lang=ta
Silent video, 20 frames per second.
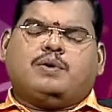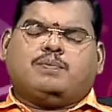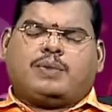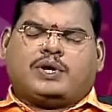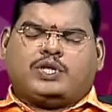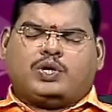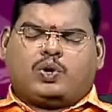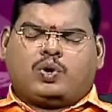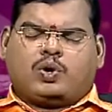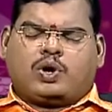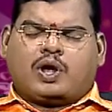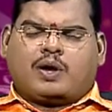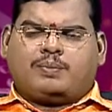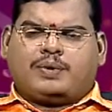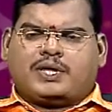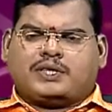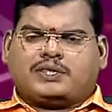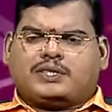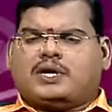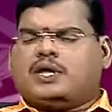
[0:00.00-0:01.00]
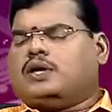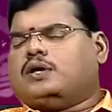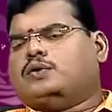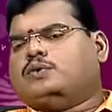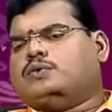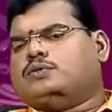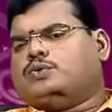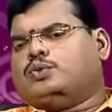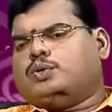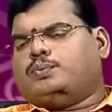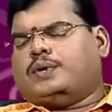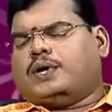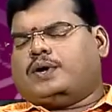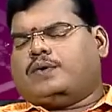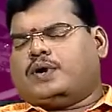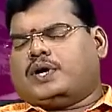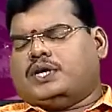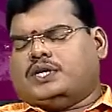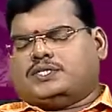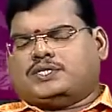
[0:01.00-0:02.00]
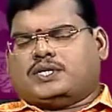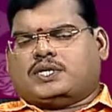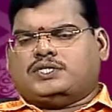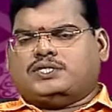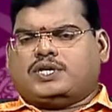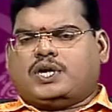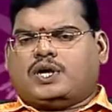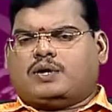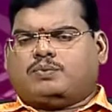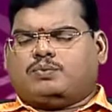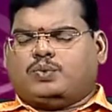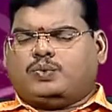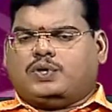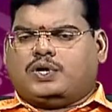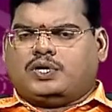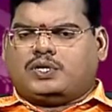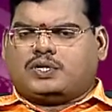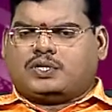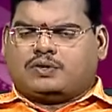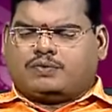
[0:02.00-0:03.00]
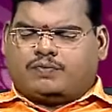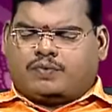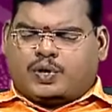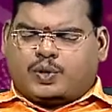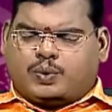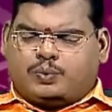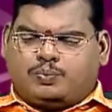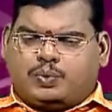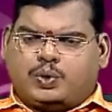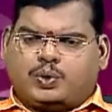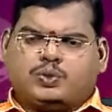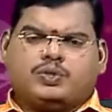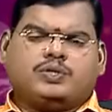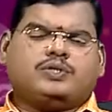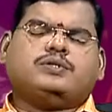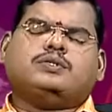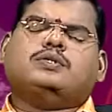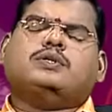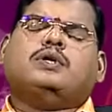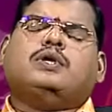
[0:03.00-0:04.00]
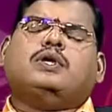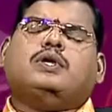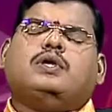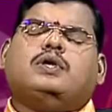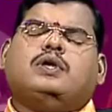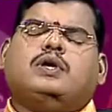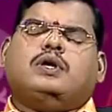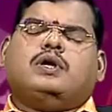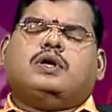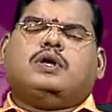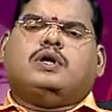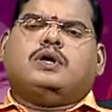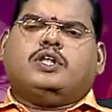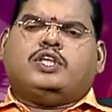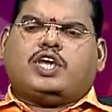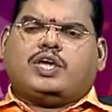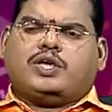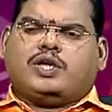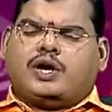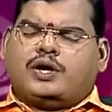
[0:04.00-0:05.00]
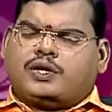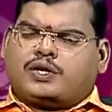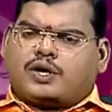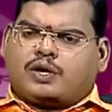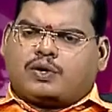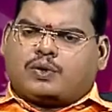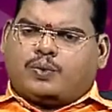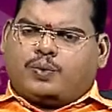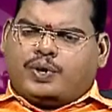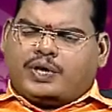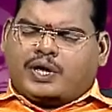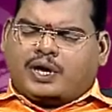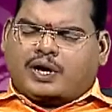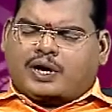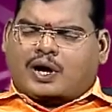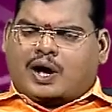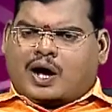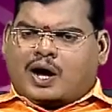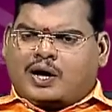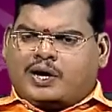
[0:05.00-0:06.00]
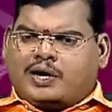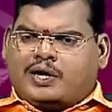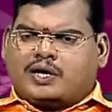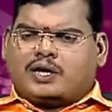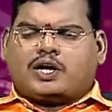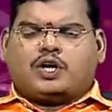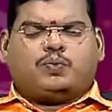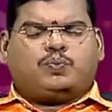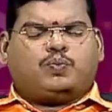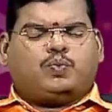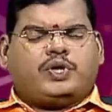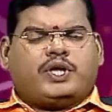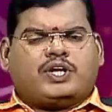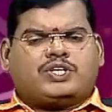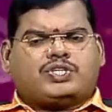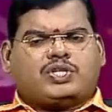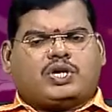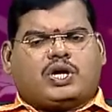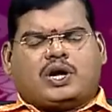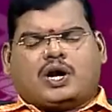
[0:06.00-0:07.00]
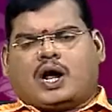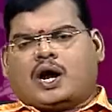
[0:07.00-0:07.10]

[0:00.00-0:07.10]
பதினோராம் இடத்துல குரு பகவானின் சஞ்சாரம் உங்களுக்கு வரும்பொழுது நீங்கள் எடுக்கக்கூடிய காரியங்கள் முயற்சிகள்